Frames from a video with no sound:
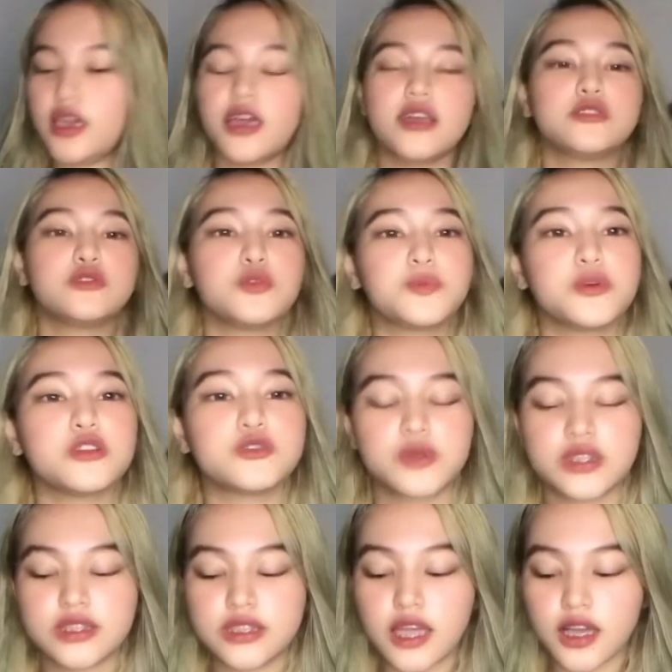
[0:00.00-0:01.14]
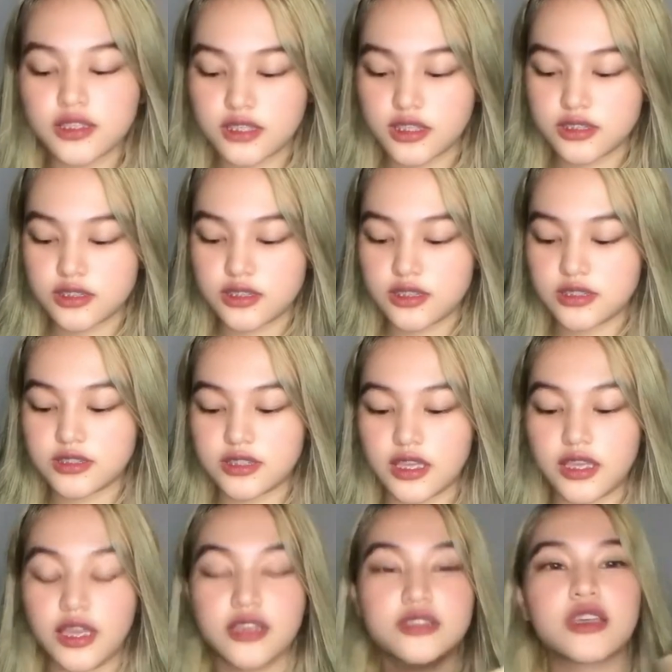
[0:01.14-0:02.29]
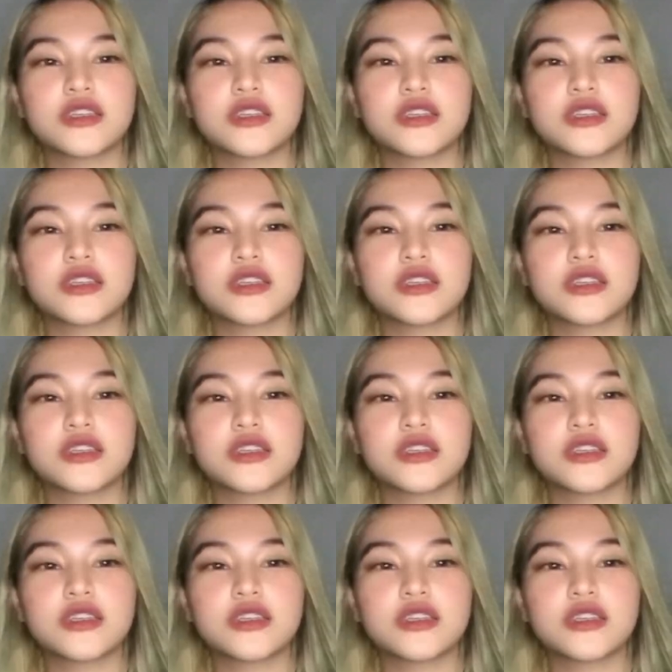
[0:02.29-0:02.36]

And super sweet ni Accessorista guys